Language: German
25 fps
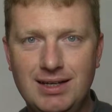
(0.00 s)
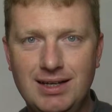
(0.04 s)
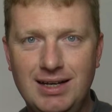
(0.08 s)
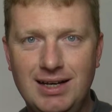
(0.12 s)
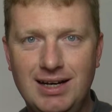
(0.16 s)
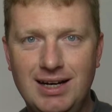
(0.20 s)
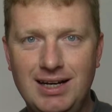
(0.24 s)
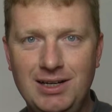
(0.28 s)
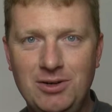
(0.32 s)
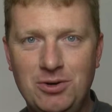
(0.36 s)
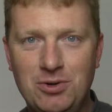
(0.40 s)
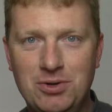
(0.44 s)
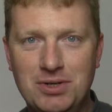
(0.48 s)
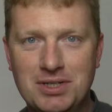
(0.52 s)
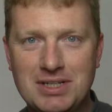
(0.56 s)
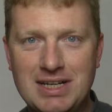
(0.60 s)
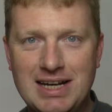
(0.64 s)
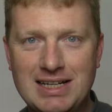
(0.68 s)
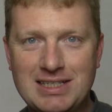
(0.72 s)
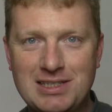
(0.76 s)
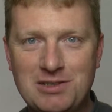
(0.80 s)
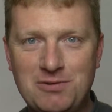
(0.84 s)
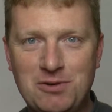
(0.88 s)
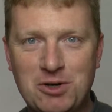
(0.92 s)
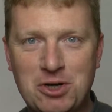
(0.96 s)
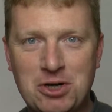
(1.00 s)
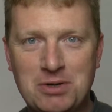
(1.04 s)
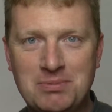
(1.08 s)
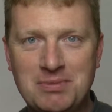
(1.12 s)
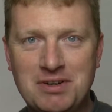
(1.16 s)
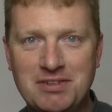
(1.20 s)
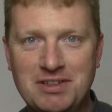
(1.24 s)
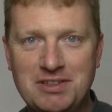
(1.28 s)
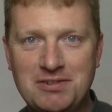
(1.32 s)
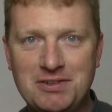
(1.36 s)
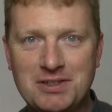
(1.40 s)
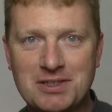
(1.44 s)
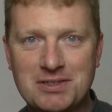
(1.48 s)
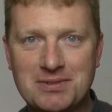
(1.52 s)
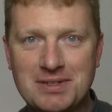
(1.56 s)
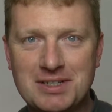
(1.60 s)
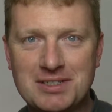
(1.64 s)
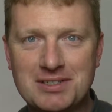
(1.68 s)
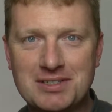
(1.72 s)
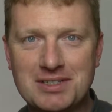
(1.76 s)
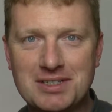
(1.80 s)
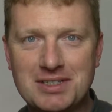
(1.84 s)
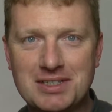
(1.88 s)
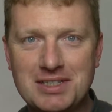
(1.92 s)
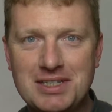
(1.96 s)
Hallo und herzlich willkommen bei
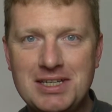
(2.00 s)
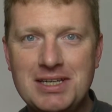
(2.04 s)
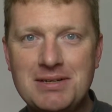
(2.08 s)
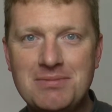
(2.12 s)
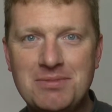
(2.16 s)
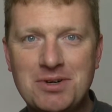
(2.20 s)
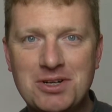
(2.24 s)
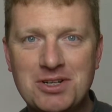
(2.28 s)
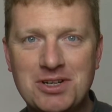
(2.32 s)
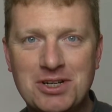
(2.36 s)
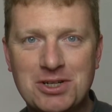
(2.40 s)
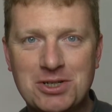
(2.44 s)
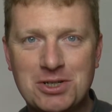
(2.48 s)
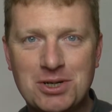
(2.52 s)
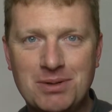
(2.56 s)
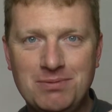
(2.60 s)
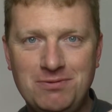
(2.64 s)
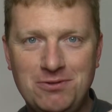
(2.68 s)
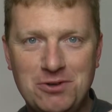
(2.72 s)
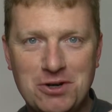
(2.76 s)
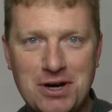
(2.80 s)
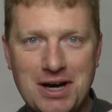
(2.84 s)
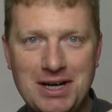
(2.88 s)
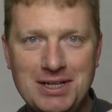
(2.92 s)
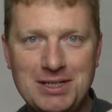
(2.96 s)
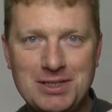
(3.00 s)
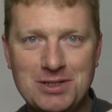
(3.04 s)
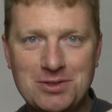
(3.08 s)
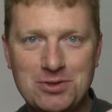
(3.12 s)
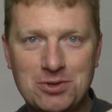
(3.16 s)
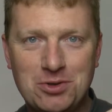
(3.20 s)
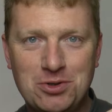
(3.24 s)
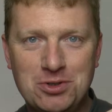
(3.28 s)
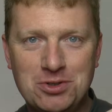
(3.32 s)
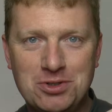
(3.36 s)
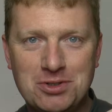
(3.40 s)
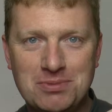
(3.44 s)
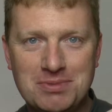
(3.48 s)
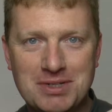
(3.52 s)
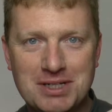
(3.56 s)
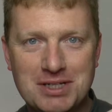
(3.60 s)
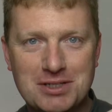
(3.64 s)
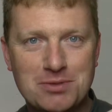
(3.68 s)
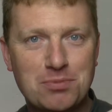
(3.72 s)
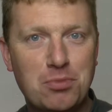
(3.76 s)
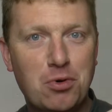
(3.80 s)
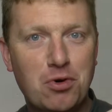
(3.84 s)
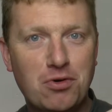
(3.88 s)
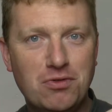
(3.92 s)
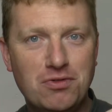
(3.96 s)
Rad24, Ihrem Online-Shop für alles rund um
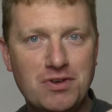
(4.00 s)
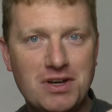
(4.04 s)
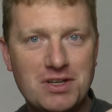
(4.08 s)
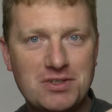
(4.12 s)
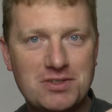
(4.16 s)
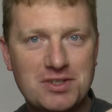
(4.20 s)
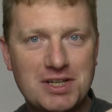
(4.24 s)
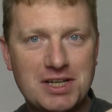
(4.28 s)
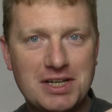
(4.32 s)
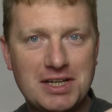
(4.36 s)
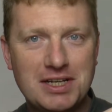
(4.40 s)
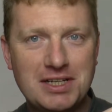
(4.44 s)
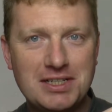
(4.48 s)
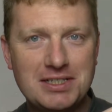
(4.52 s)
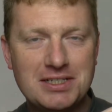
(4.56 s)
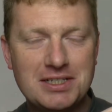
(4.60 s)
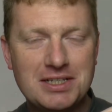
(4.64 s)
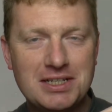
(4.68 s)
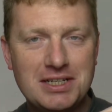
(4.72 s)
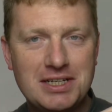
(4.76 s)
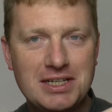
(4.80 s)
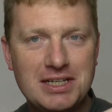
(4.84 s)
das professionelle Licht.